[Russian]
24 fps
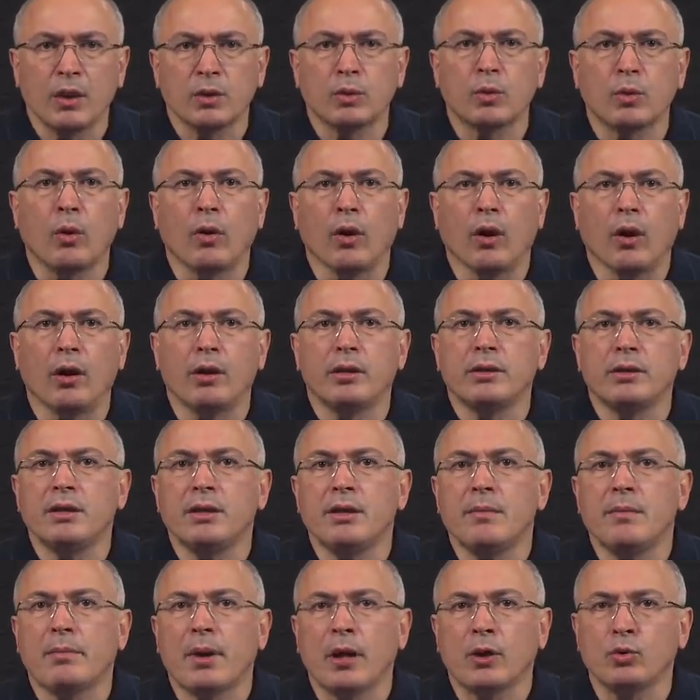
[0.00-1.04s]
то не
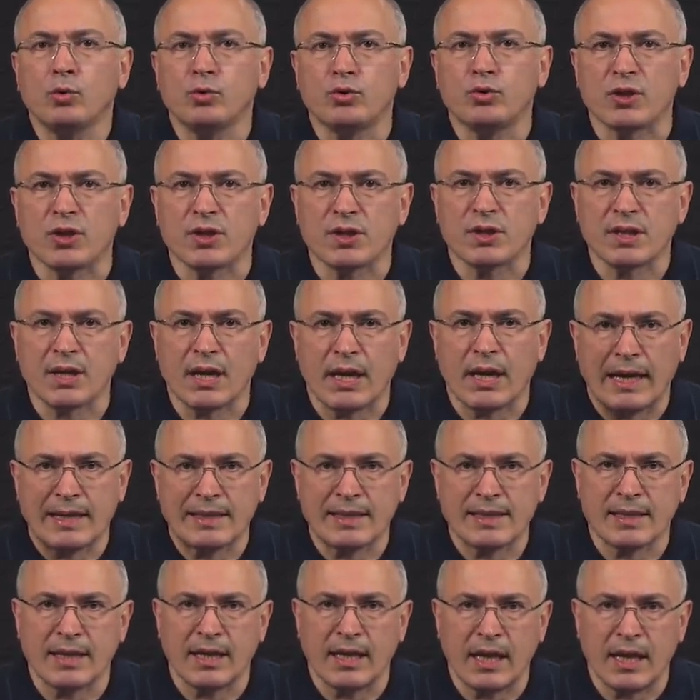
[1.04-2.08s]
получится
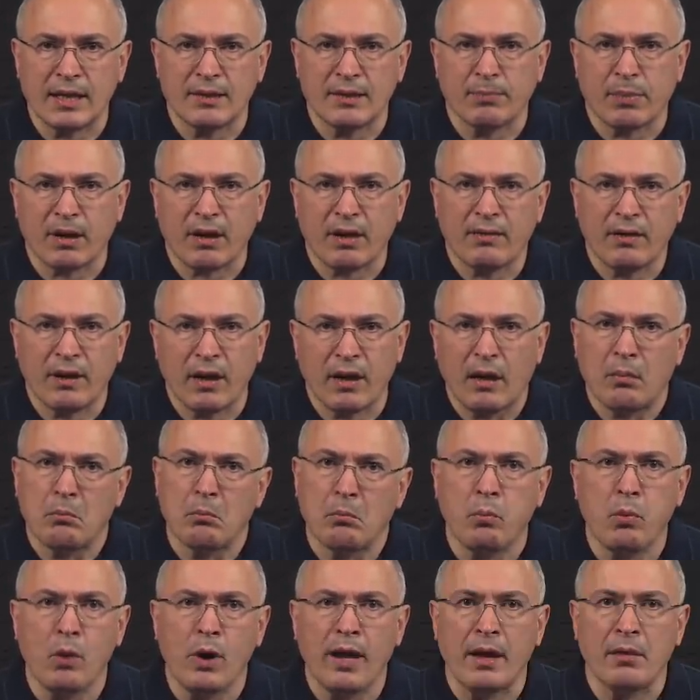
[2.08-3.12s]
отстоять права
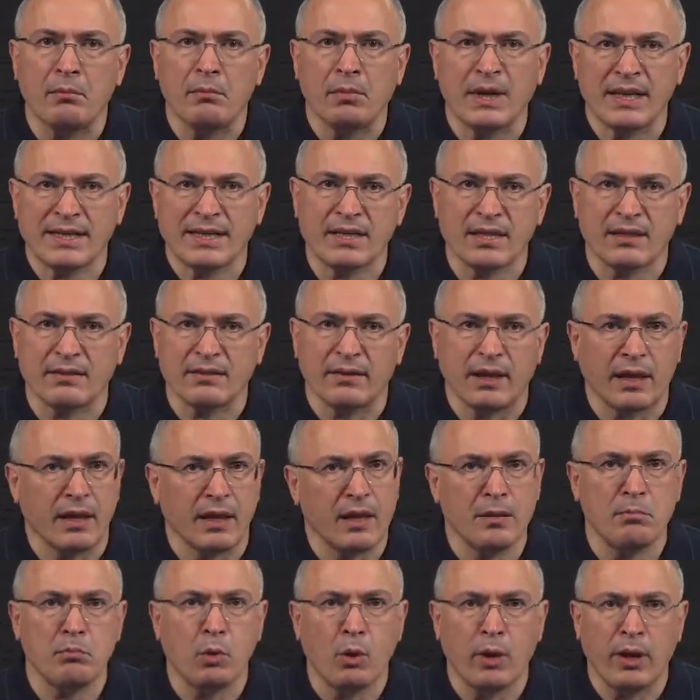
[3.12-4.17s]
более массовые и
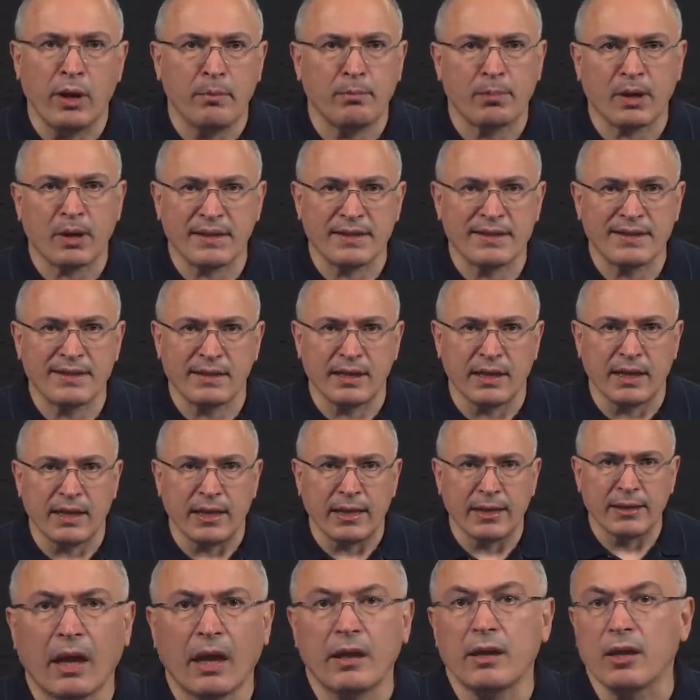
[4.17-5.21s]
более простые,
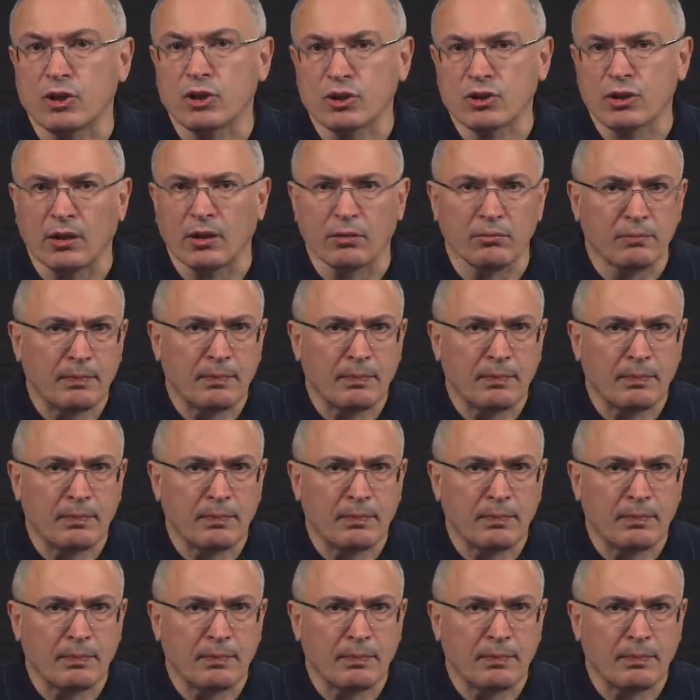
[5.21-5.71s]
конечно.